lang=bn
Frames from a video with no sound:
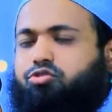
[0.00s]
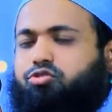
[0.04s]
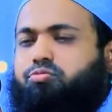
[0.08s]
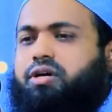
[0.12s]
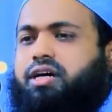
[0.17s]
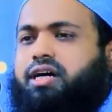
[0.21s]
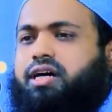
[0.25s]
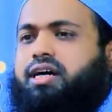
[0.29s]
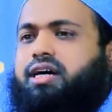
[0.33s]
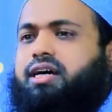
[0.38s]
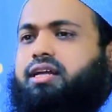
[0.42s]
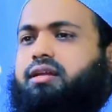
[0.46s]

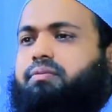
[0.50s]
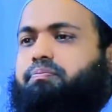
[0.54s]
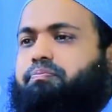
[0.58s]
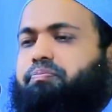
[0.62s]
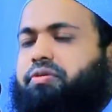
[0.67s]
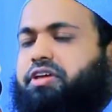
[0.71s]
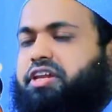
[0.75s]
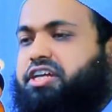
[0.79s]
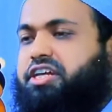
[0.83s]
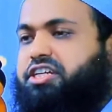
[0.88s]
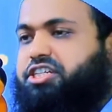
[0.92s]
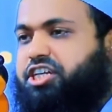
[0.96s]
তোমার
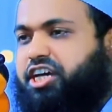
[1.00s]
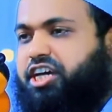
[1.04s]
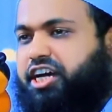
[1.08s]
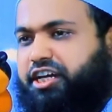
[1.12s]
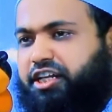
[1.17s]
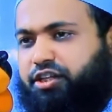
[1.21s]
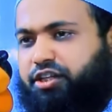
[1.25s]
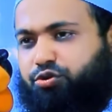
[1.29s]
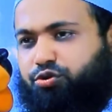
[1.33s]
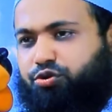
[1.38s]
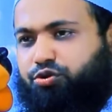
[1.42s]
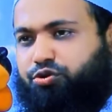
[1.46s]

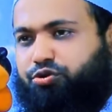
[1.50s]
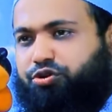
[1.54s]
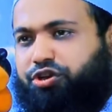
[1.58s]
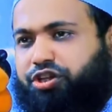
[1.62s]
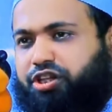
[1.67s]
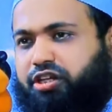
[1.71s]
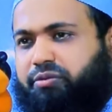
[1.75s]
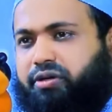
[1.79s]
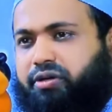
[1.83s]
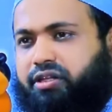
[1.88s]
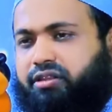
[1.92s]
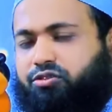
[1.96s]
পেরেশানি দূর
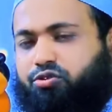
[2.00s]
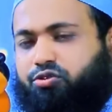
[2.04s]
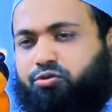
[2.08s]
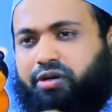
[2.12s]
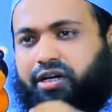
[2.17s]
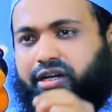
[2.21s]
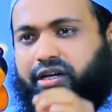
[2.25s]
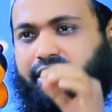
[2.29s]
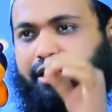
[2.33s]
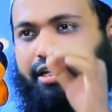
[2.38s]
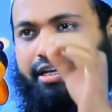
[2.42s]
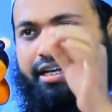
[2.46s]
করে দিবেন
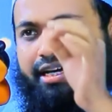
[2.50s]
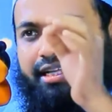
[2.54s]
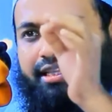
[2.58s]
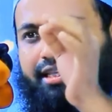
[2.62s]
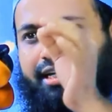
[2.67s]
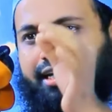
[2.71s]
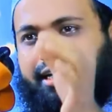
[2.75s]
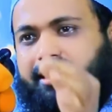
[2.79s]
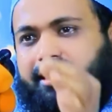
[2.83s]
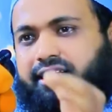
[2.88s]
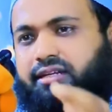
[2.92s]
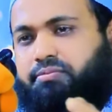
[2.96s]
তোমার ঋণ
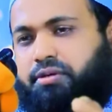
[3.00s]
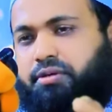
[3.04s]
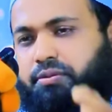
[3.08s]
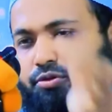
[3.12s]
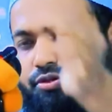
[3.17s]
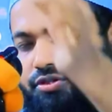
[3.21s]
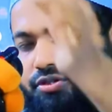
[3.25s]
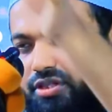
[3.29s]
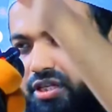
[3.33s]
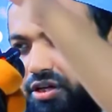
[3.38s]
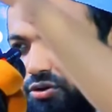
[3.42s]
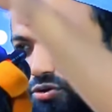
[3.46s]
আদায়ের
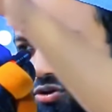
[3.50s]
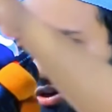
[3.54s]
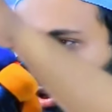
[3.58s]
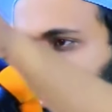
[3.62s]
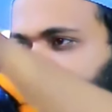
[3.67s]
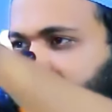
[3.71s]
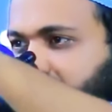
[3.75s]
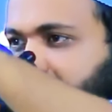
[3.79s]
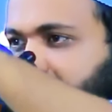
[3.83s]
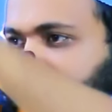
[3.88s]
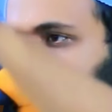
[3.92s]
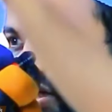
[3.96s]
ব্যবস্থা
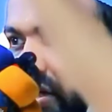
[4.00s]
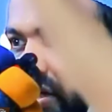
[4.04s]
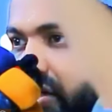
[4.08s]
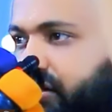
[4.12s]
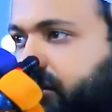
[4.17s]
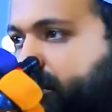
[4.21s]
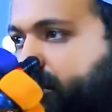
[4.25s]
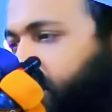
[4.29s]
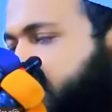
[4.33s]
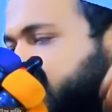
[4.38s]
করে দিবেন